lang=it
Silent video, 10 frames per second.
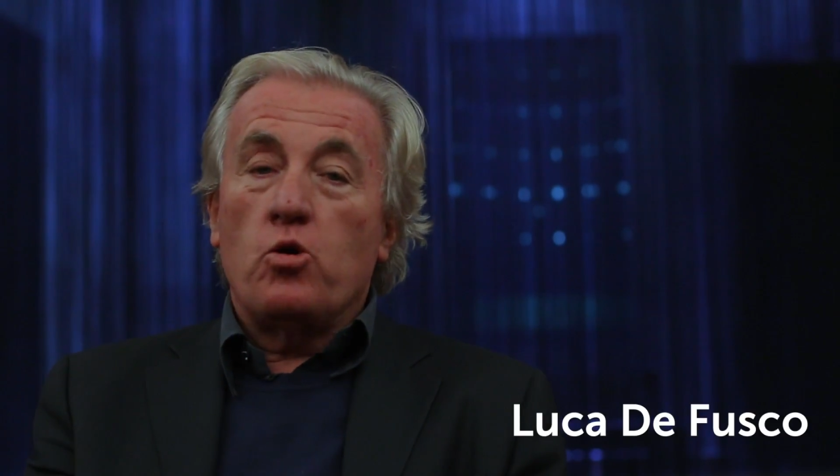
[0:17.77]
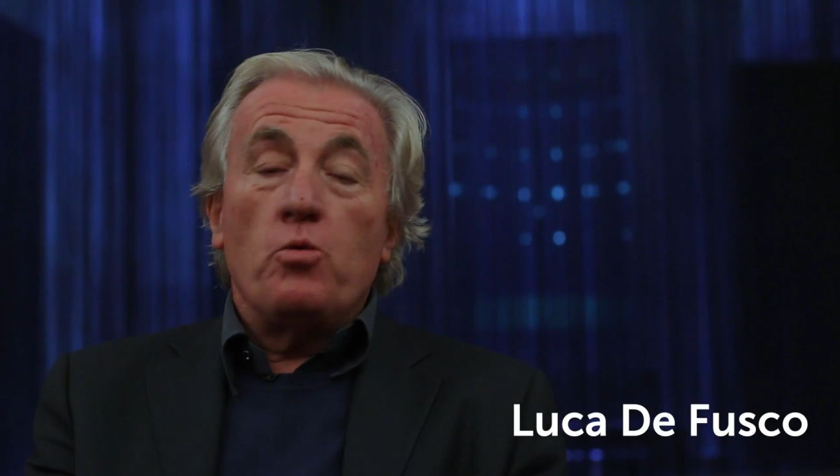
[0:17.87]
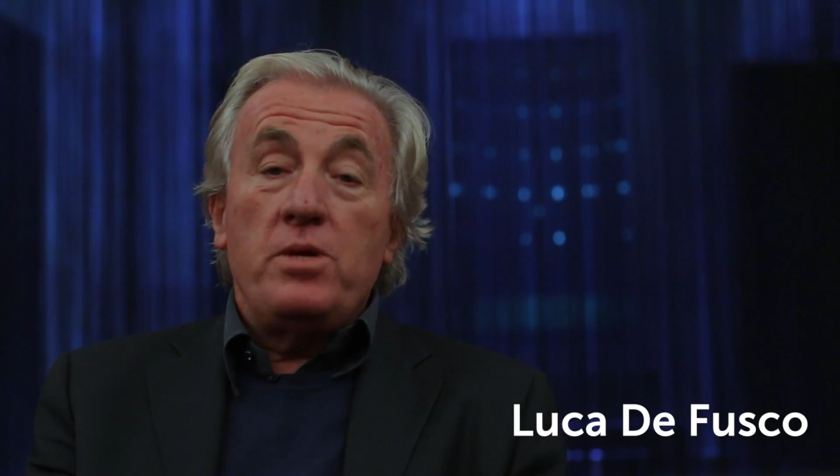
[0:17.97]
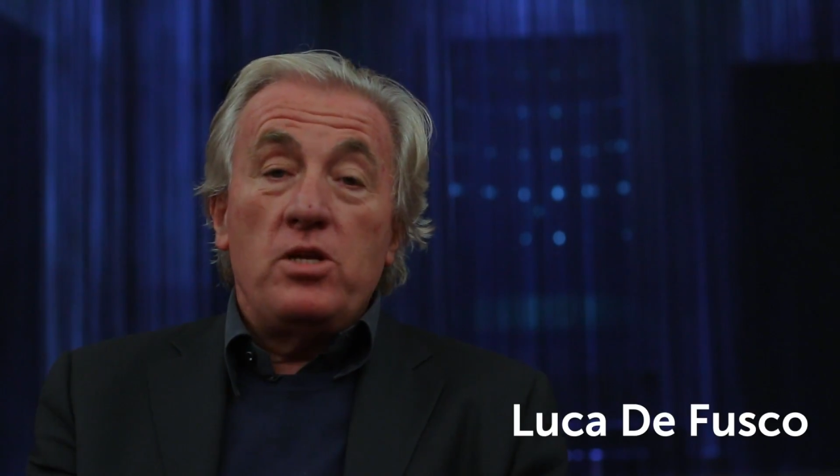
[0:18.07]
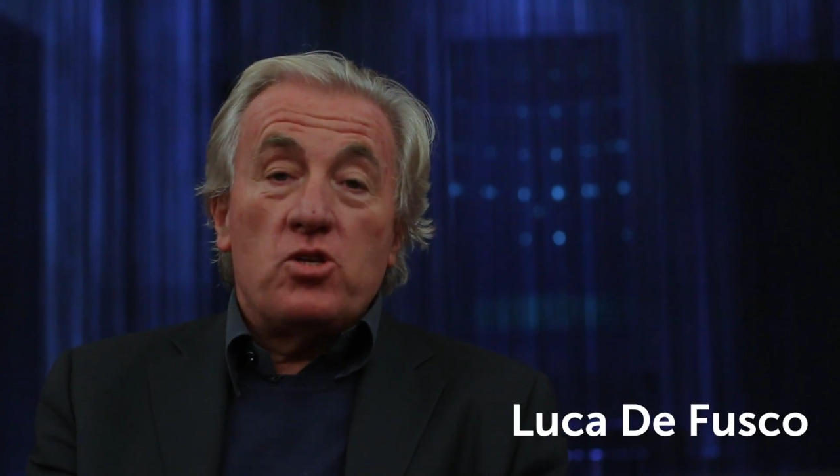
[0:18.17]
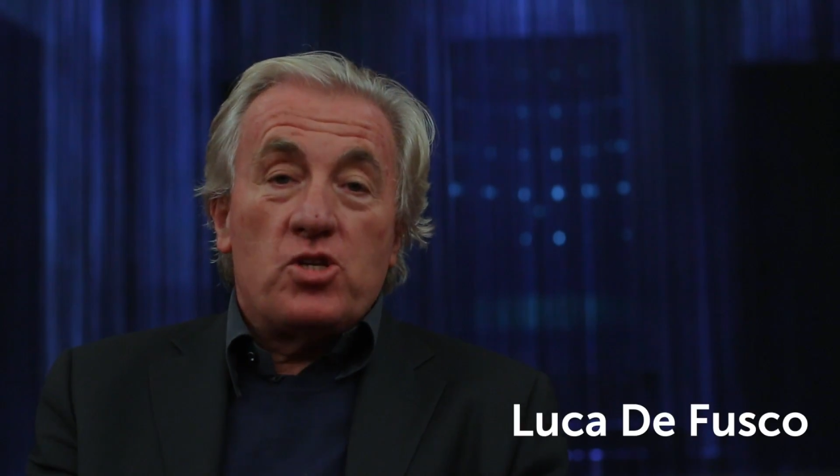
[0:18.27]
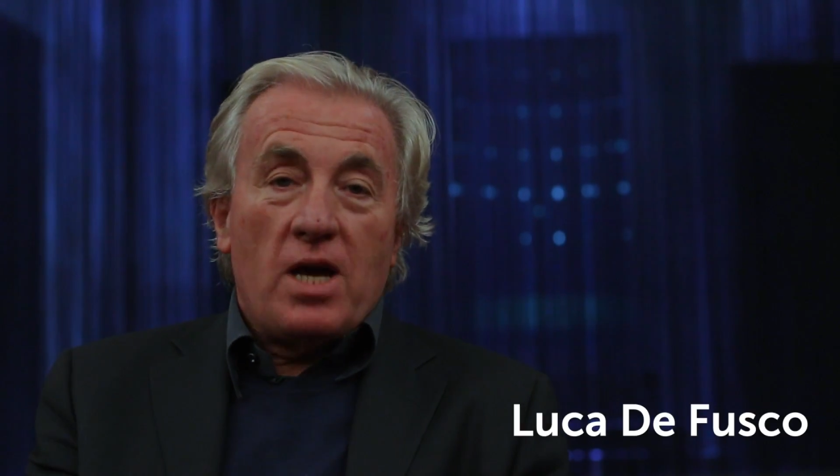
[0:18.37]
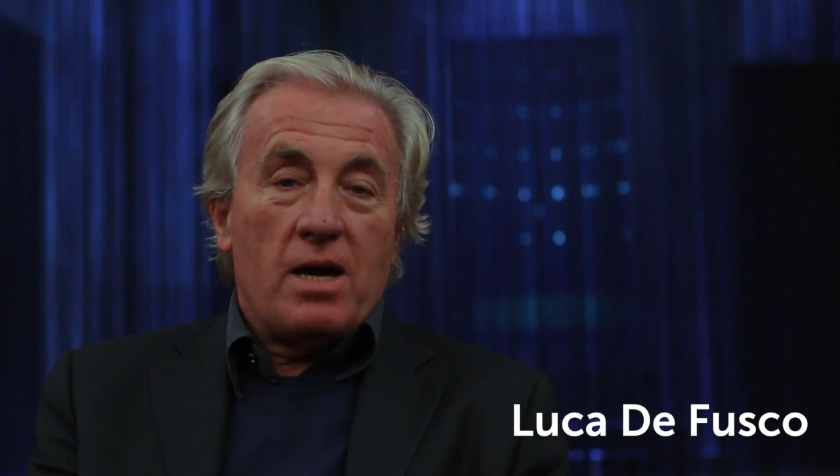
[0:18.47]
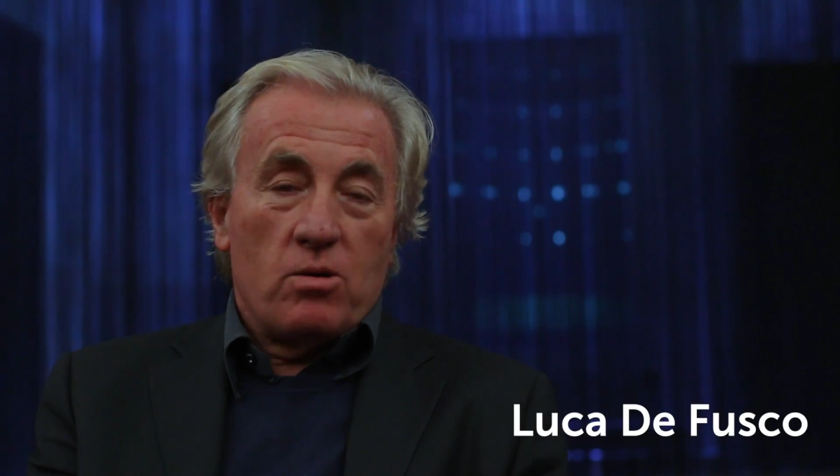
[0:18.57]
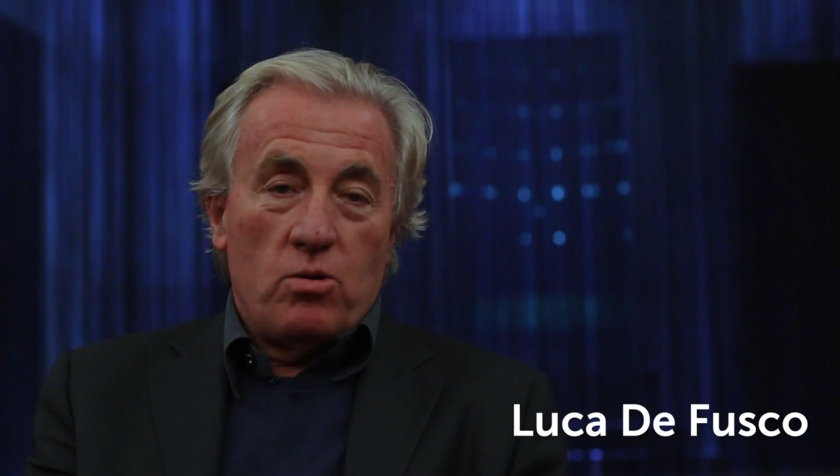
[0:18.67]

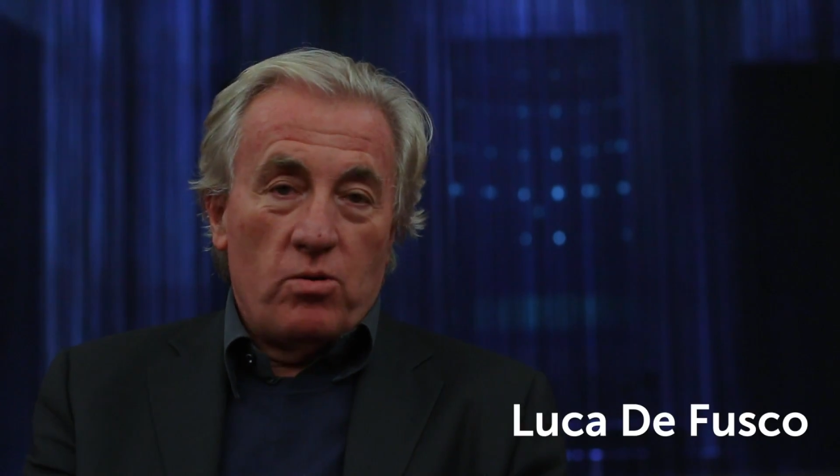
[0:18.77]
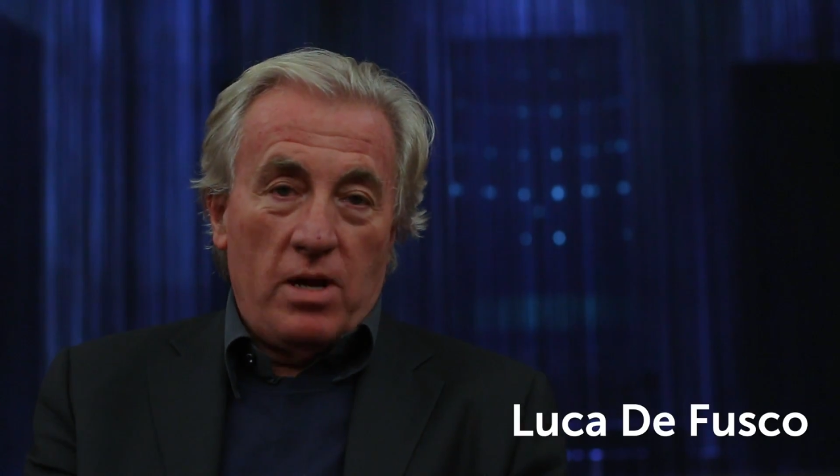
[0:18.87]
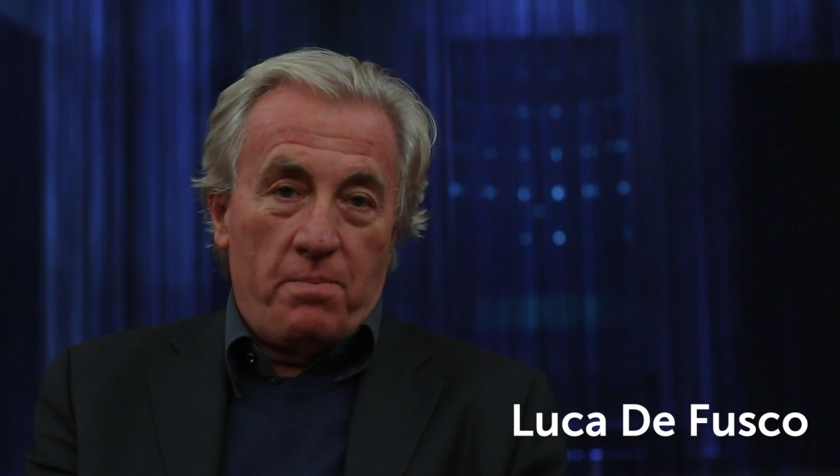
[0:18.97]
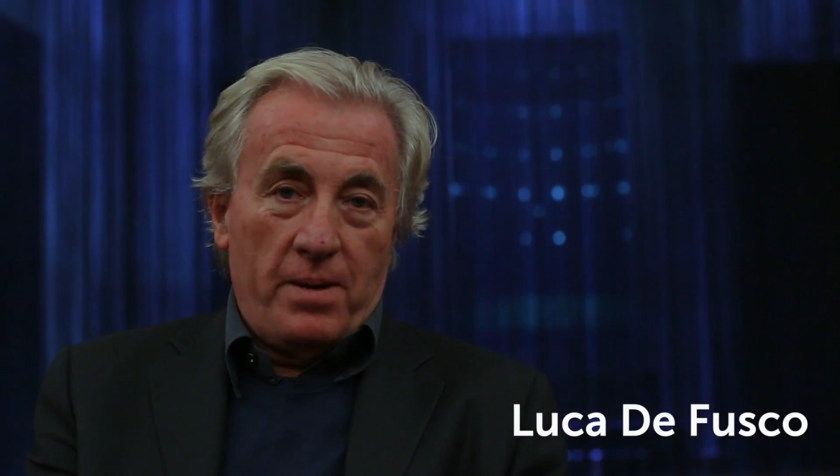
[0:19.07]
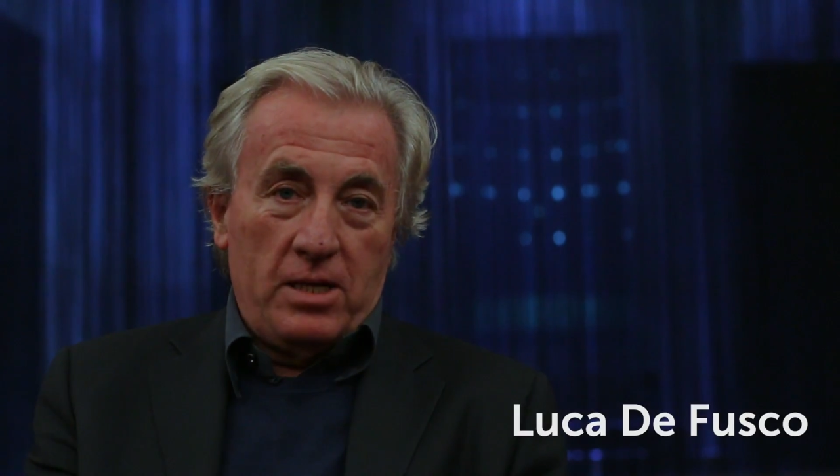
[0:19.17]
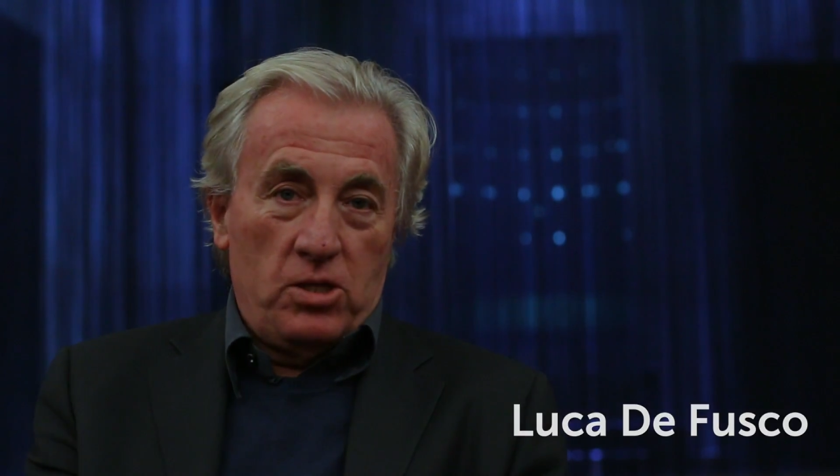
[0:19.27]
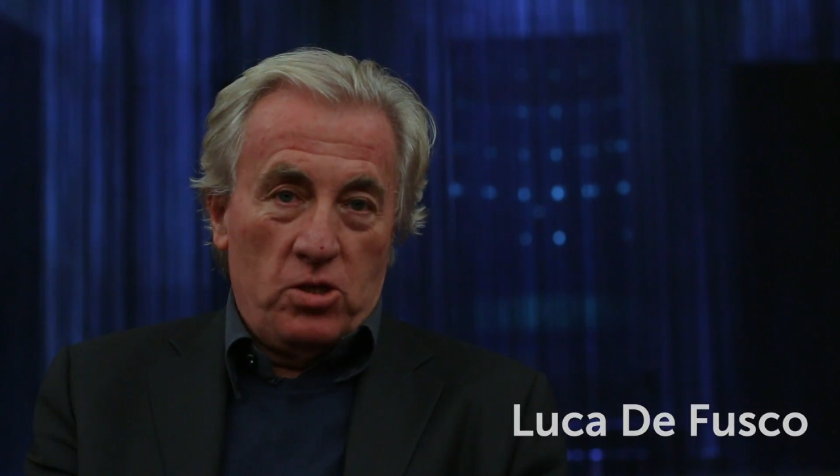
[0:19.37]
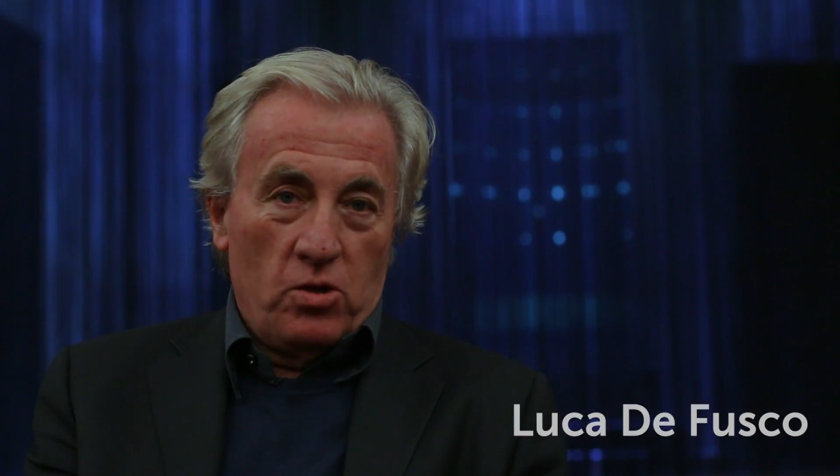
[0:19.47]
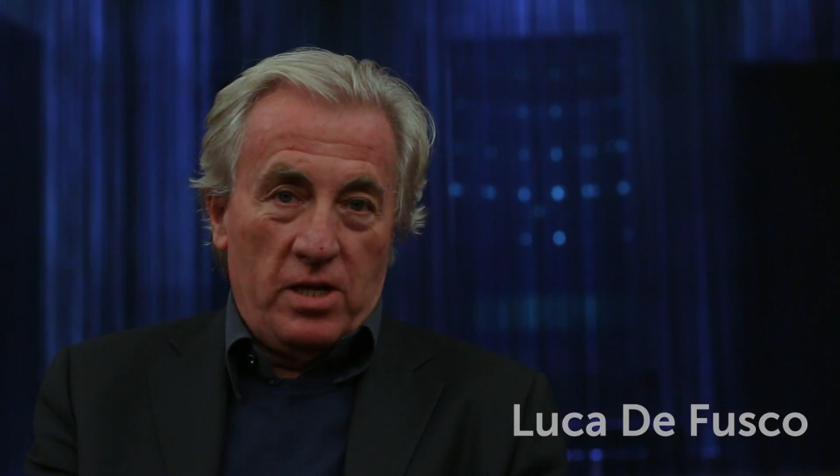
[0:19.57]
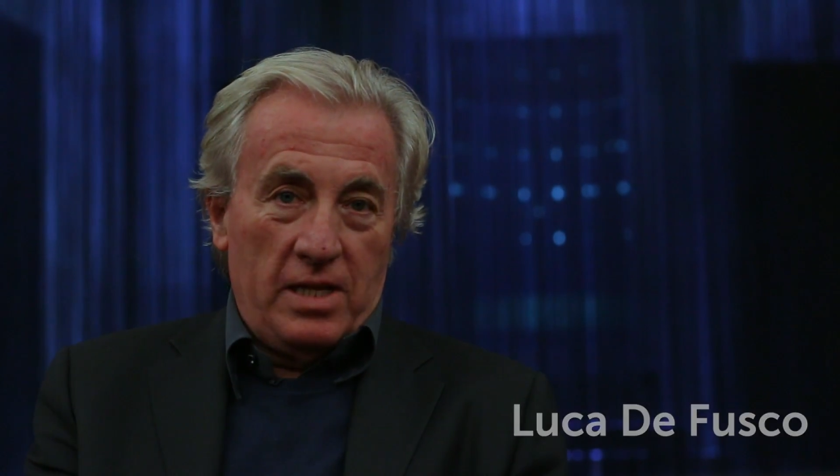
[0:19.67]
comincia con
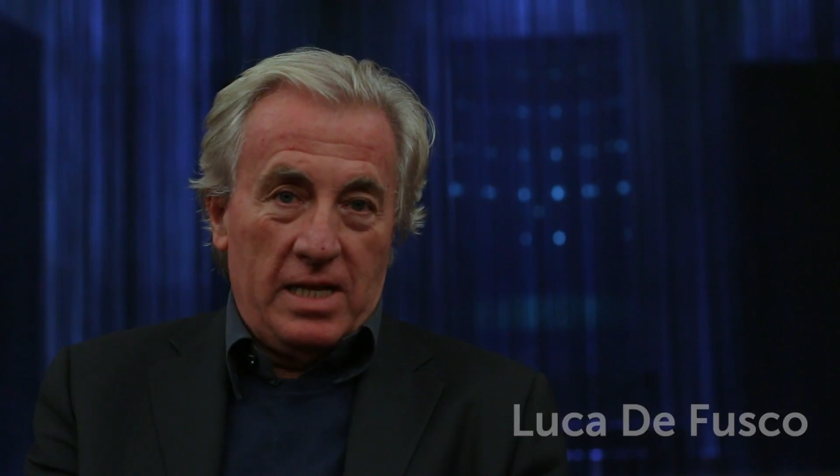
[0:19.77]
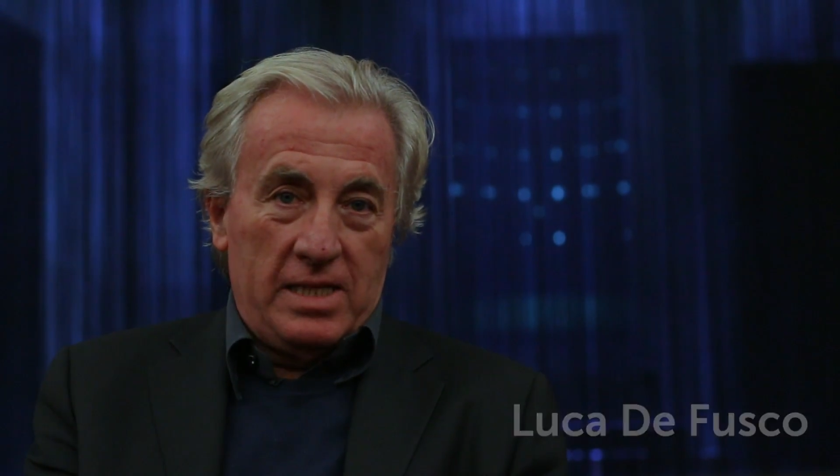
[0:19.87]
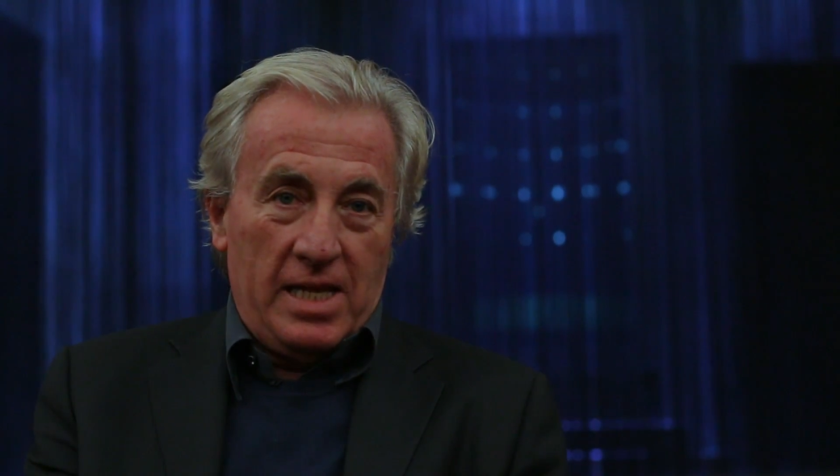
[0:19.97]
l'apparizione delle